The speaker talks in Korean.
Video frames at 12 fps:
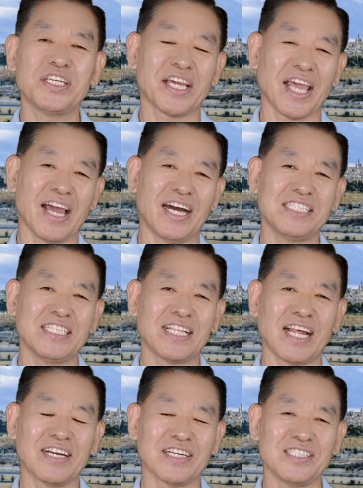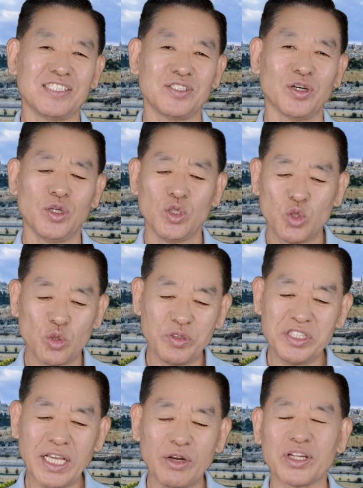저에게 행하신다는 것이죠. 두
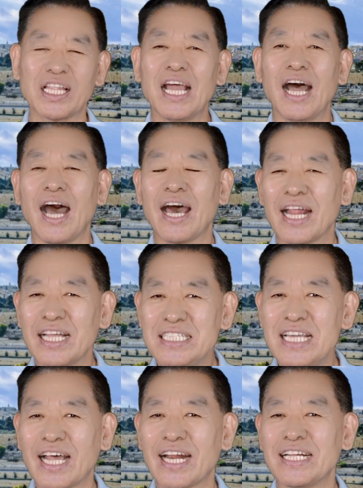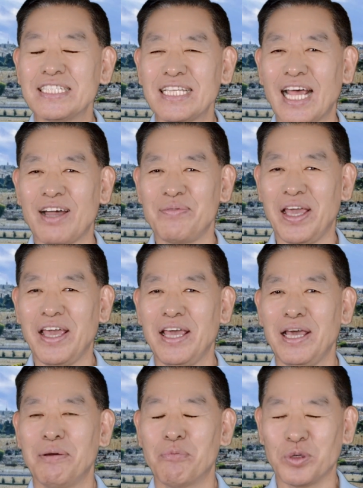번째로는 아나니아라는 사람의
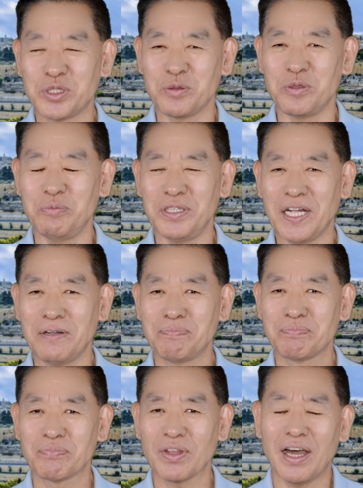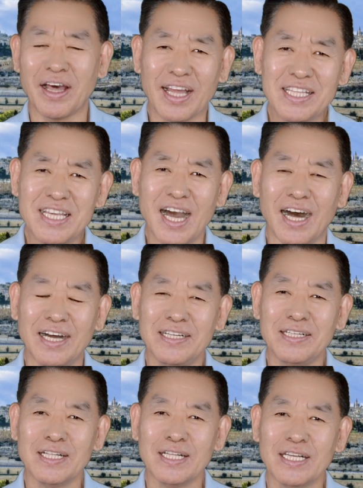모습입니다. 아나니아
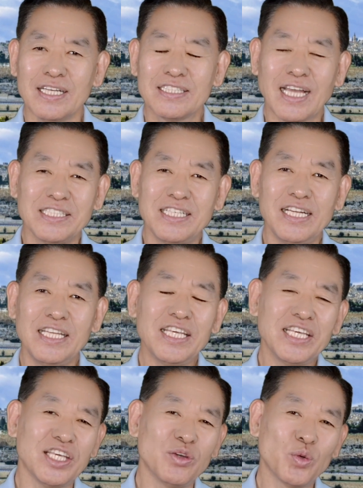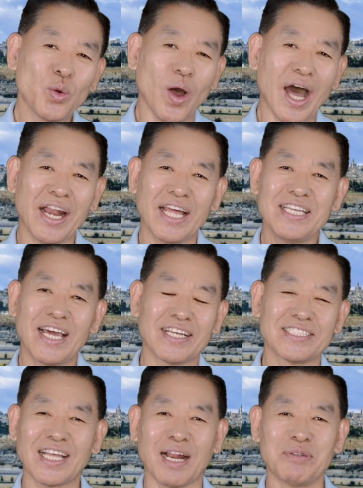사실 이 이후로
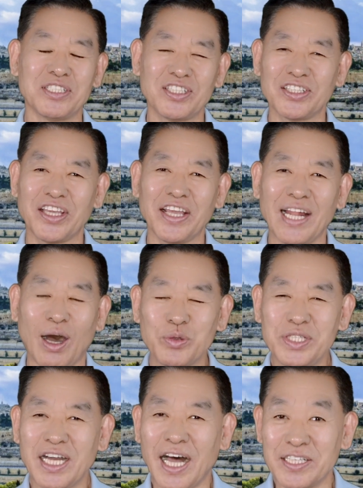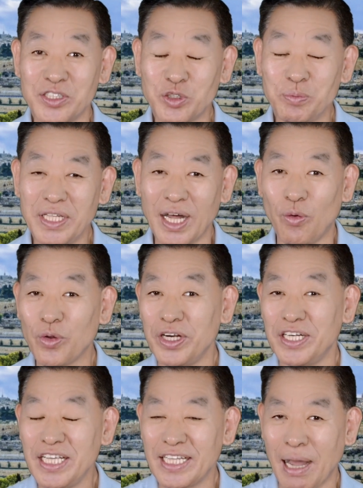아나니아라는 사람은 성경에 나오지가 않습니다.
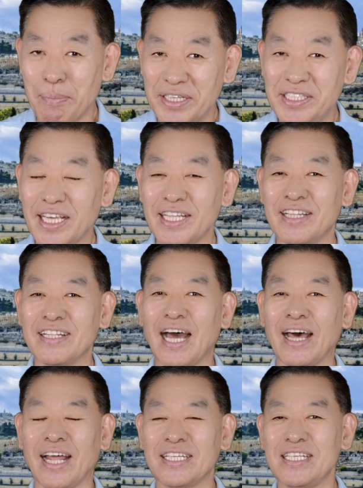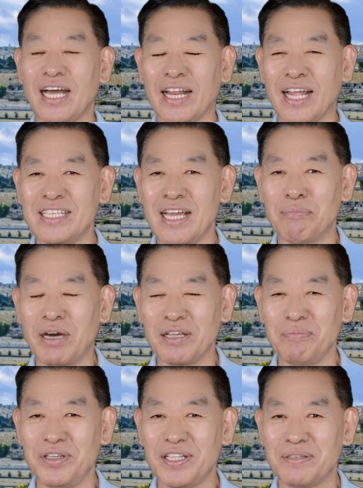오늘 이 다메색에 있는 아나시, 아나니아
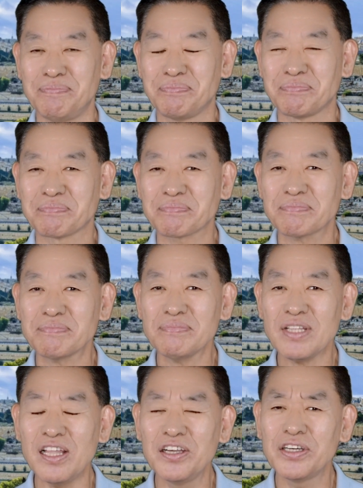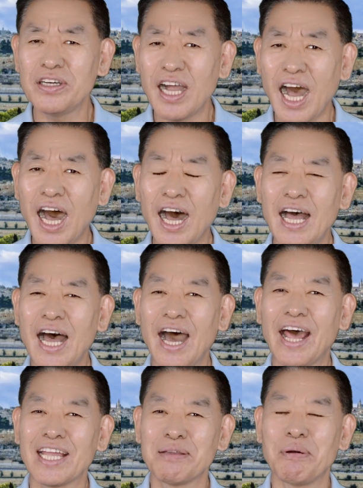말입니다. 그가
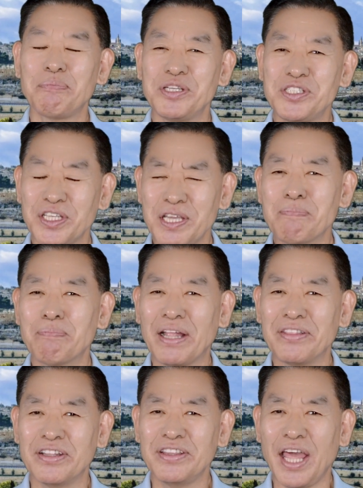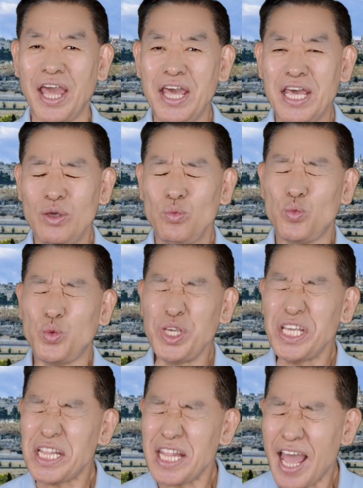하나님 앞에 쓰임 받는데
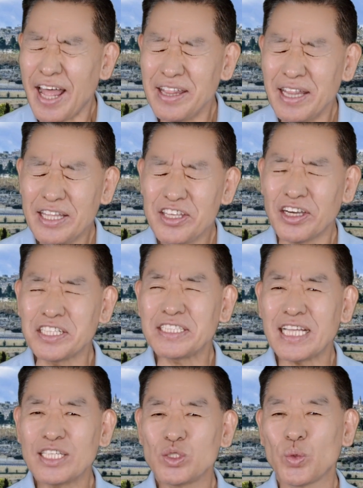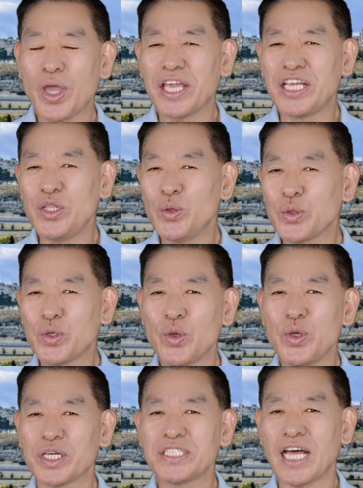위대한 역사 속에 기독교
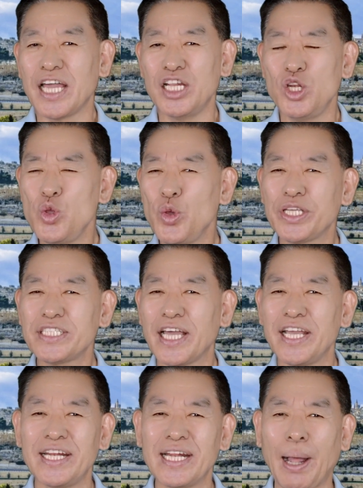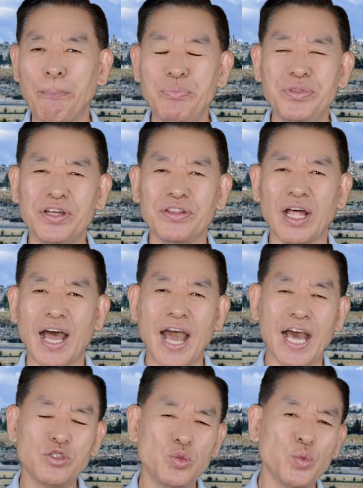역사, 인류 역사에 남는
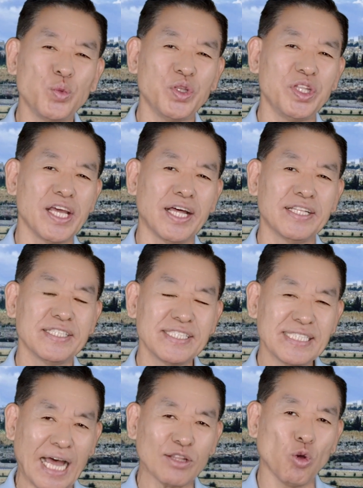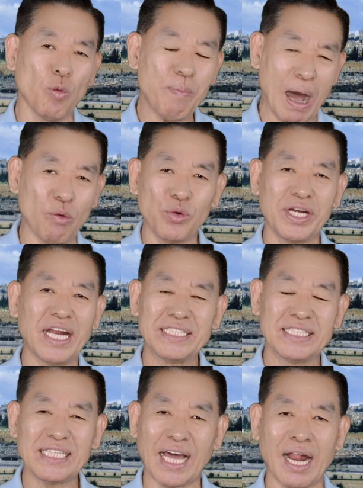아주 위대한 사도 바울이라는
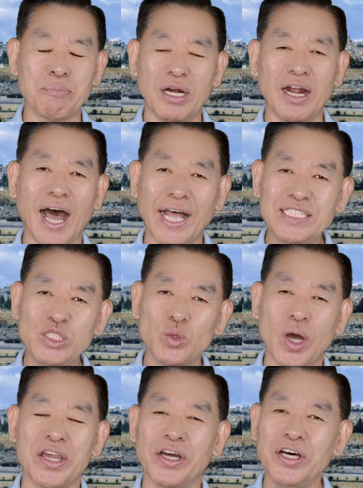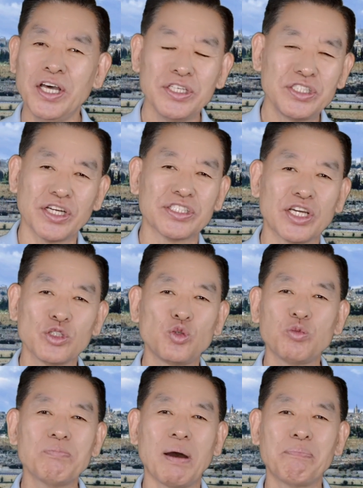사람을 안수하여 성령
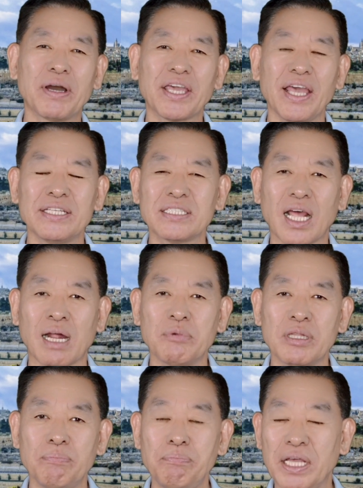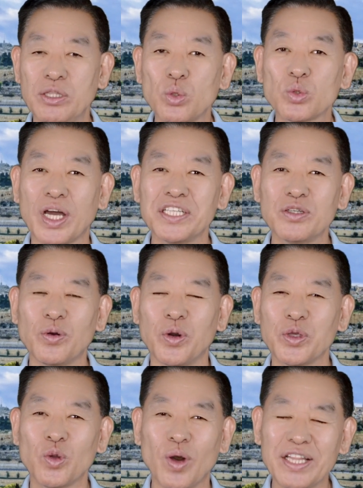충만받게 한 사람은 베드로도 아니고
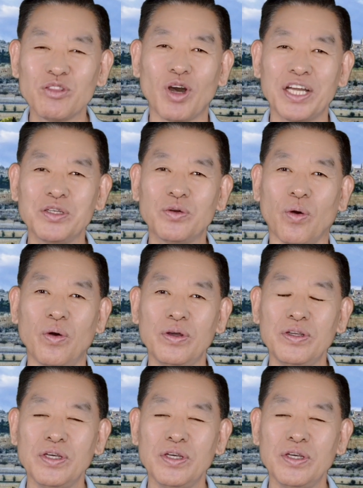요한도 아니고